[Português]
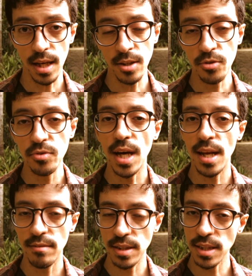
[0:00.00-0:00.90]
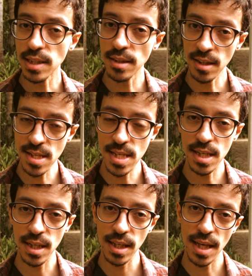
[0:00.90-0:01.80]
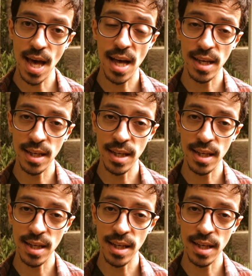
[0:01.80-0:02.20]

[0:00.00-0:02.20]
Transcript: E aí isso já leva a gente à terceira, que é a